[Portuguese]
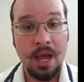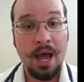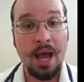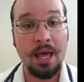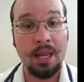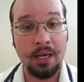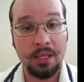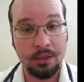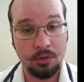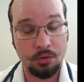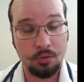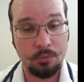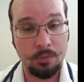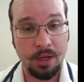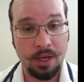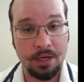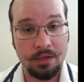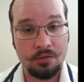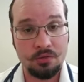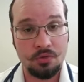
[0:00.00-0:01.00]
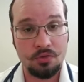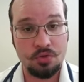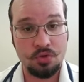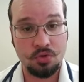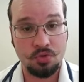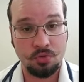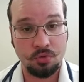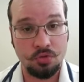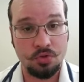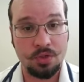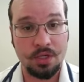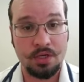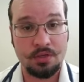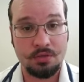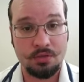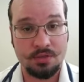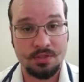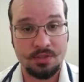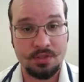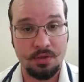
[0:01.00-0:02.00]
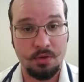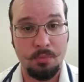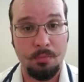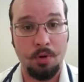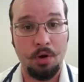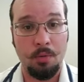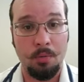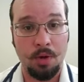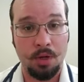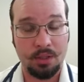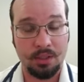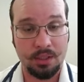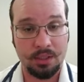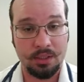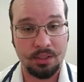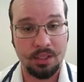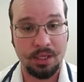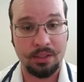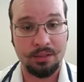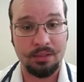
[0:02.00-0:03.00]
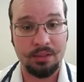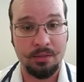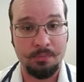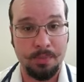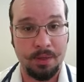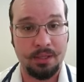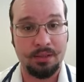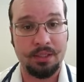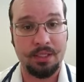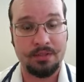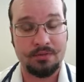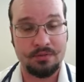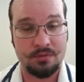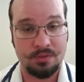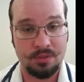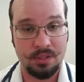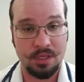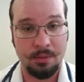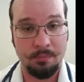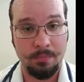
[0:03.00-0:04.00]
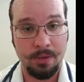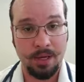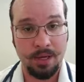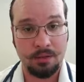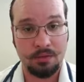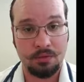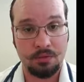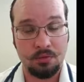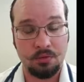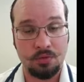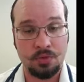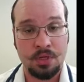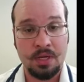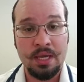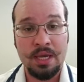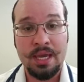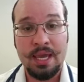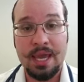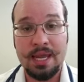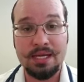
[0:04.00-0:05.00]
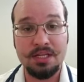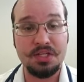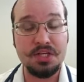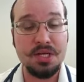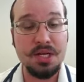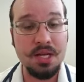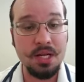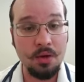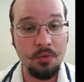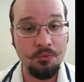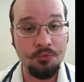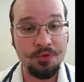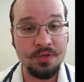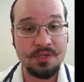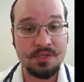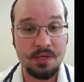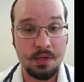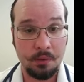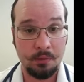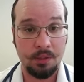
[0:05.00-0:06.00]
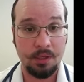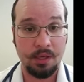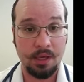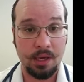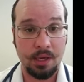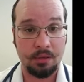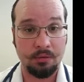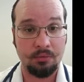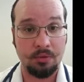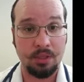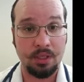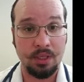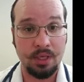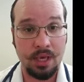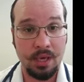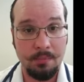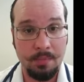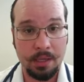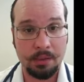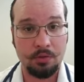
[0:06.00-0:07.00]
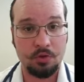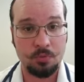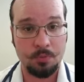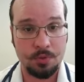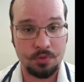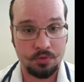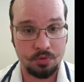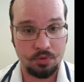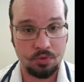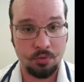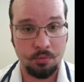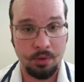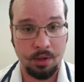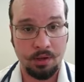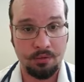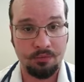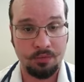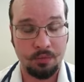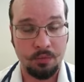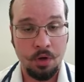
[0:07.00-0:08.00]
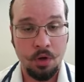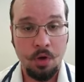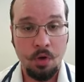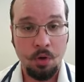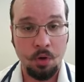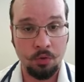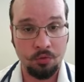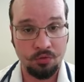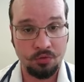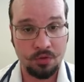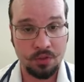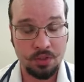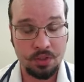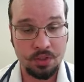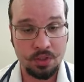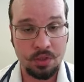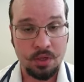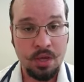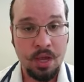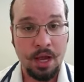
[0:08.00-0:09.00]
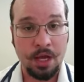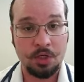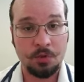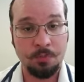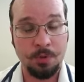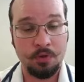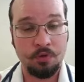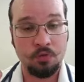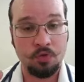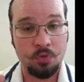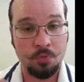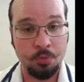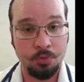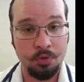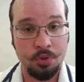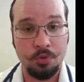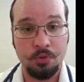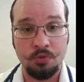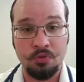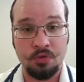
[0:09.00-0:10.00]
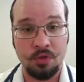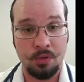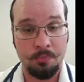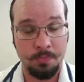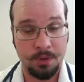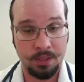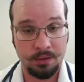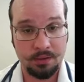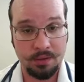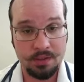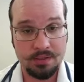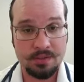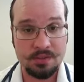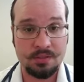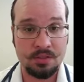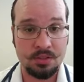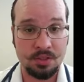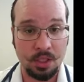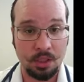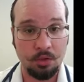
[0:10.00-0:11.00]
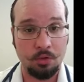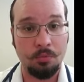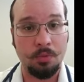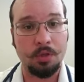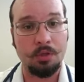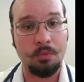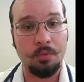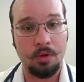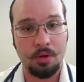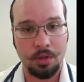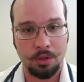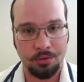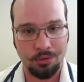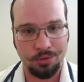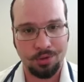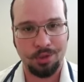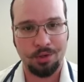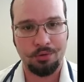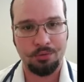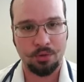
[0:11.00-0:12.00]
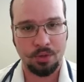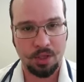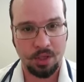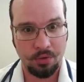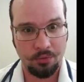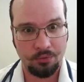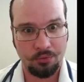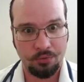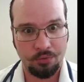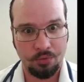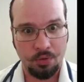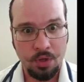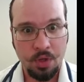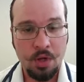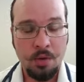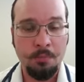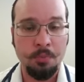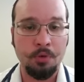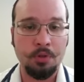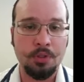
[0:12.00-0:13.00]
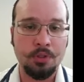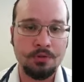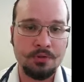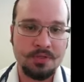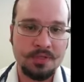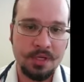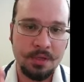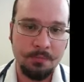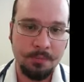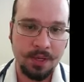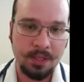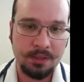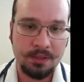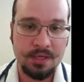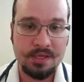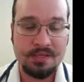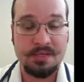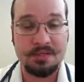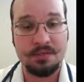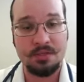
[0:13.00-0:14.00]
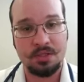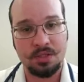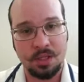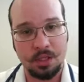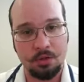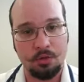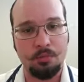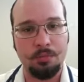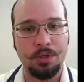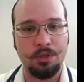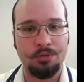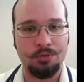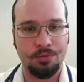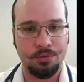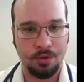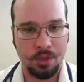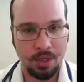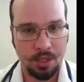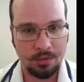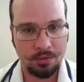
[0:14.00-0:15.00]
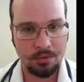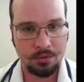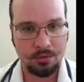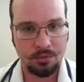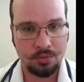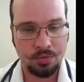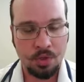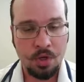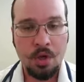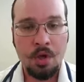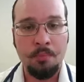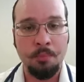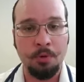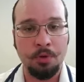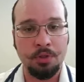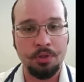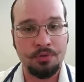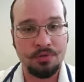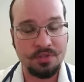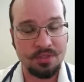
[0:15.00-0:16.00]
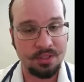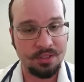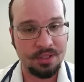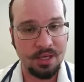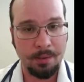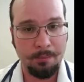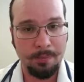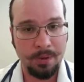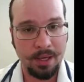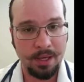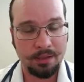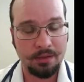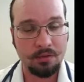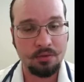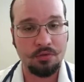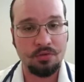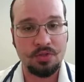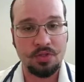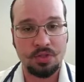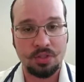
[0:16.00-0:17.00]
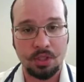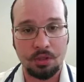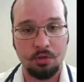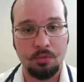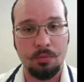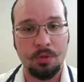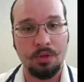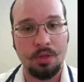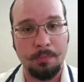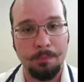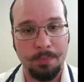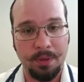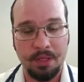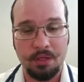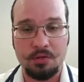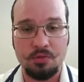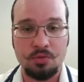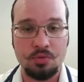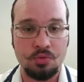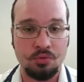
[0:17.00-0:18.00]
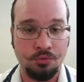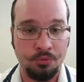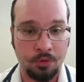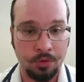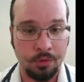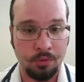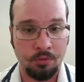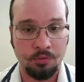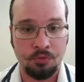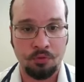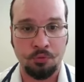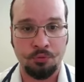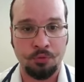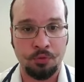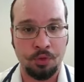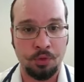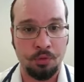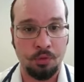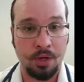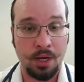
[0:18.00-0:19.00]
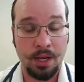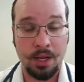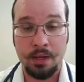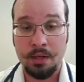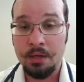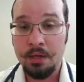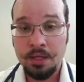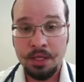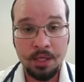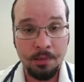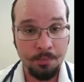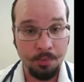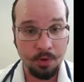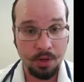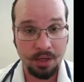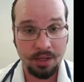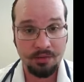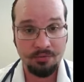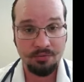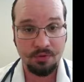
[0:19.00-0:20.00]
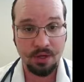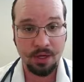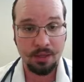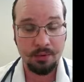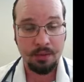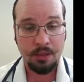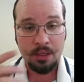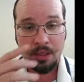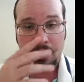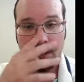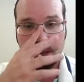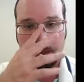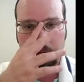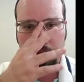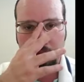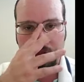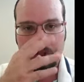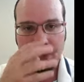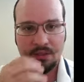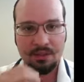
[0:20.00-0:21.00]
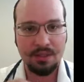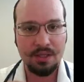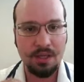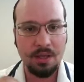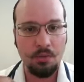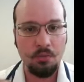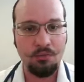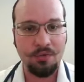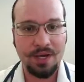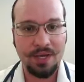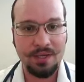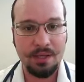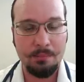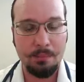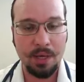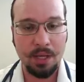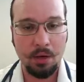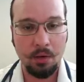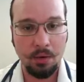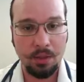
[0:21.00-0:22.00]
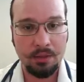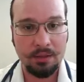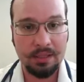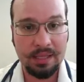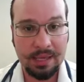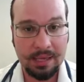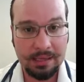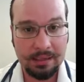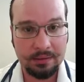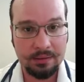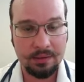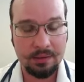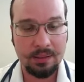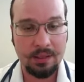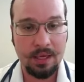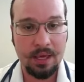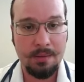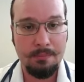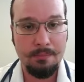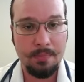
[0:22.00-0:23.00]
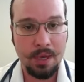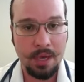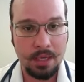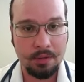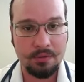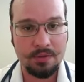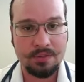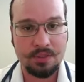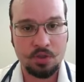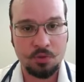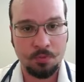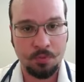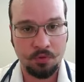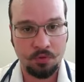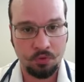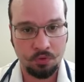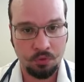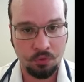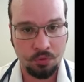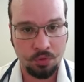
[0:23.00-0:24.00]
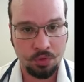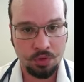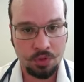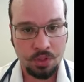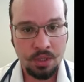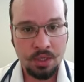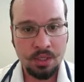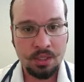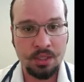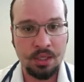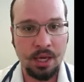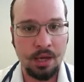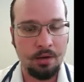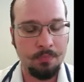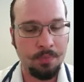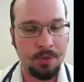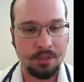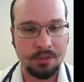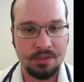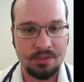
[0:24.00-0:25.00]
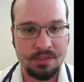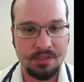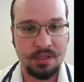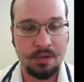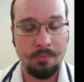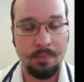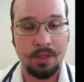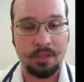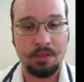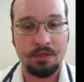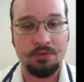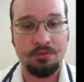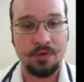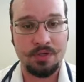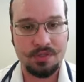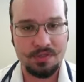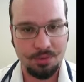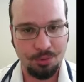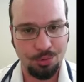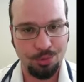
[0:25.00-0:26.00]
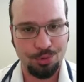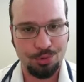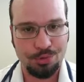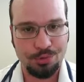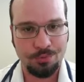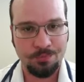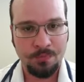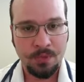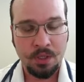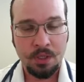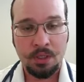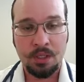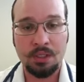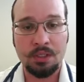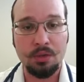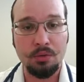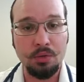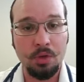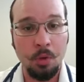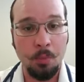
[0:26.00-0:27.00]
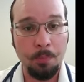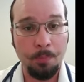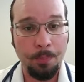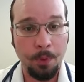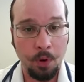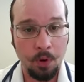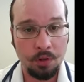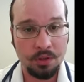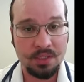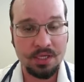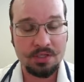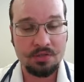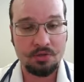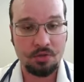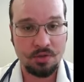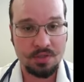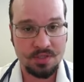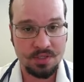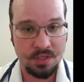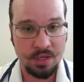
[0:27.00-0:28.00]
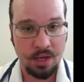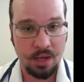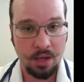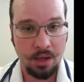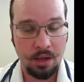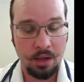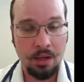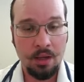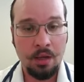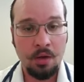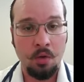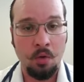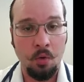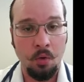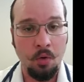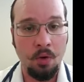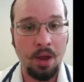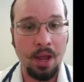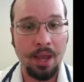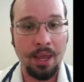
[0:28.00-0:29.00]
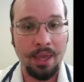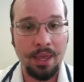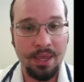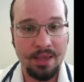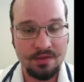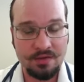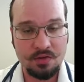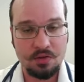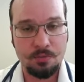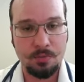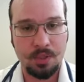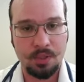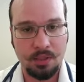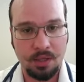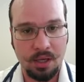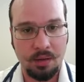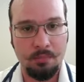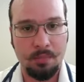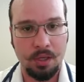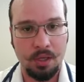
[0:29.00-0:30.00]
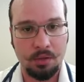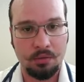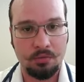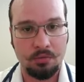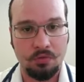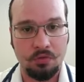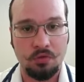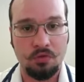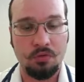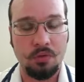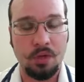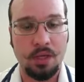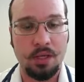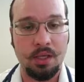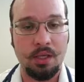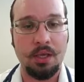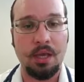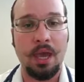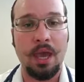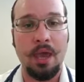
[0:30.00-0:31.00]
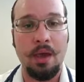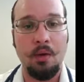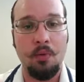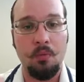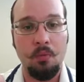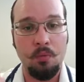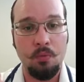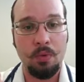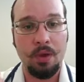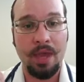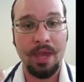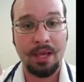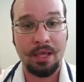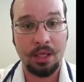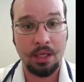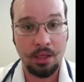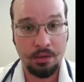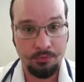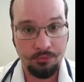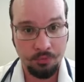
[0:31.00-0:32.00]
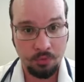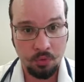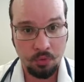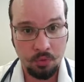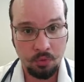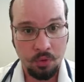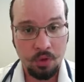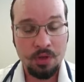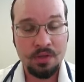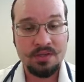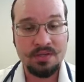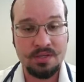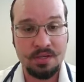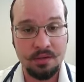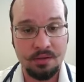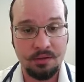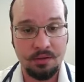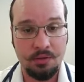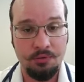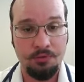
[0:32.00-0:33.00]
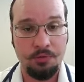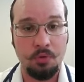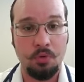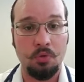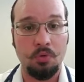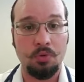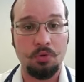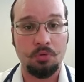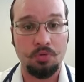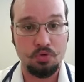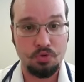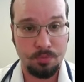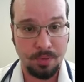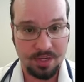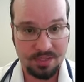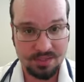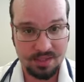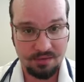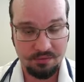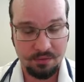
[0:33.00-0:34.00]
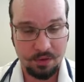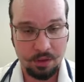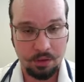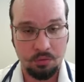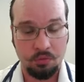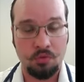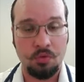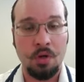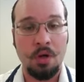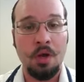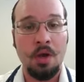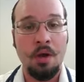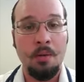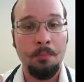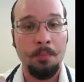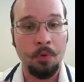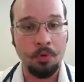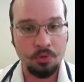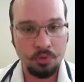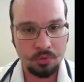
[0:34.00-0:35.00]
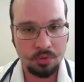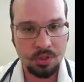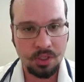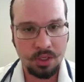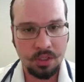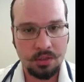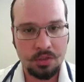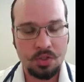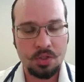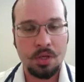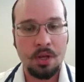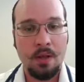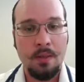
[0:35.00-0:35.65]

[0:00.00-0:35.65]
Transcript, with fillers: Além do mais, os estudos que associam a maior mortalidade de hipertensos e diabéticos, eles não fizeram inquérito de que remédio as pessoas tomavam. Ou seja, as pessoas podiam ser hipertensas e estar tomando bloqueador do canal de cálcio, podiam ser hipertensas e estar tomando diuréticos, podiam ser diabéticos e estar tomando apenas um sulfonilureia e por aí vai. Então a gente não faz nem a menor ideia de que remédio essas pessoas que eram hipertensas e diabéticas faziam uso. Então não pode associar com a esses medicamentos. Isso daí é um equívoco científico dos mais severos. Ponto 3.